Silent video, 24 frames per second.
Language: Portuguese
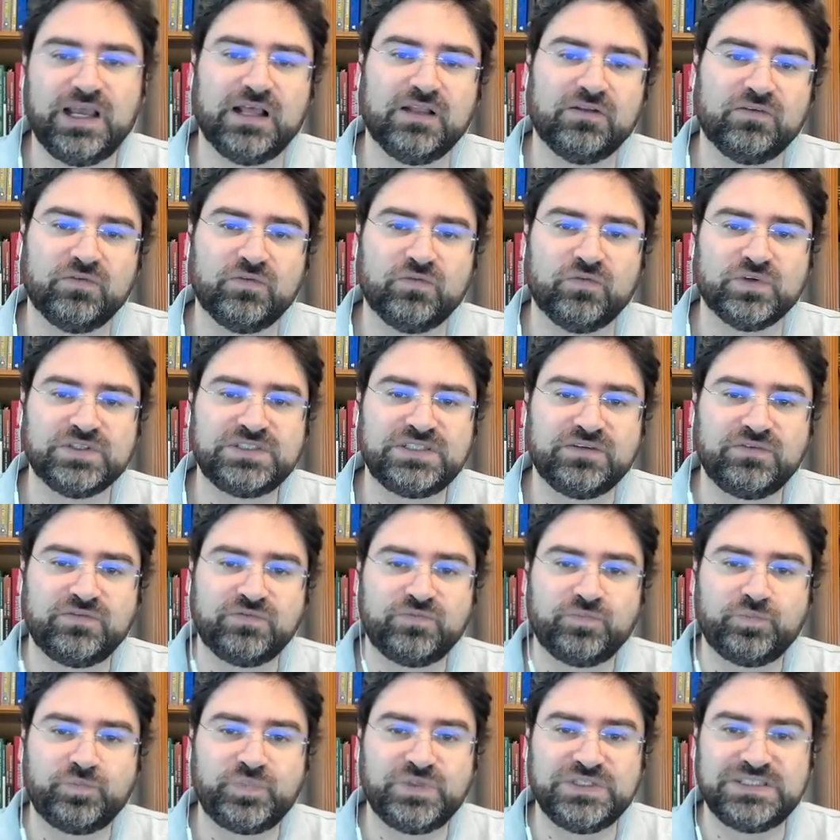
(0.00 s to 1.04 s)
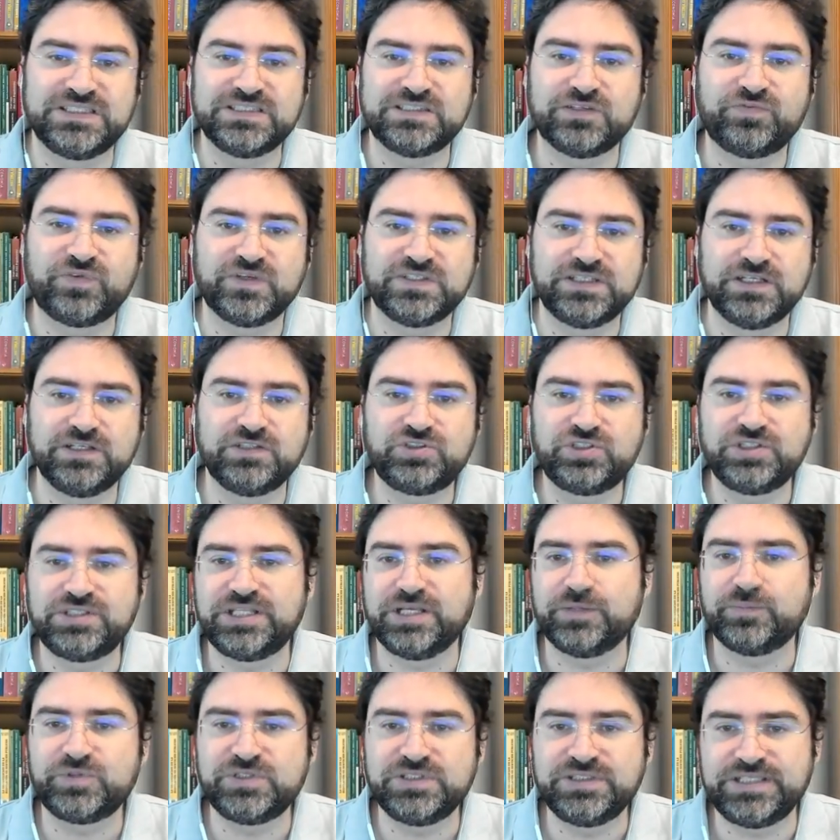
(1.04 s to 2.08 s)
ela, é, você precisa fazer isso de
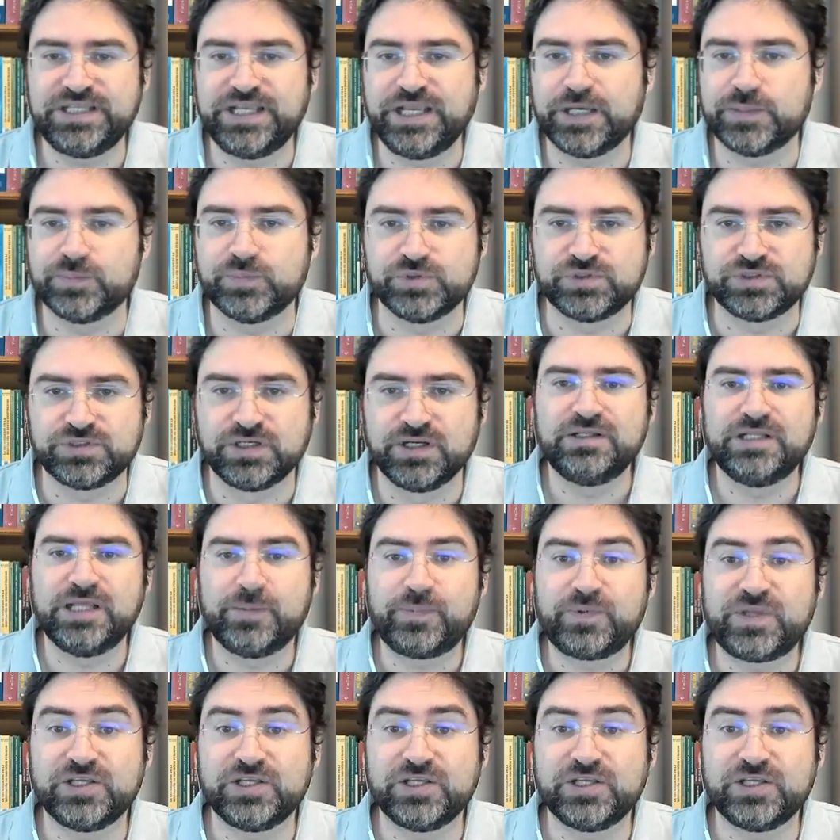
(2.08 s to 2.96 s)
tempos em tempos, né?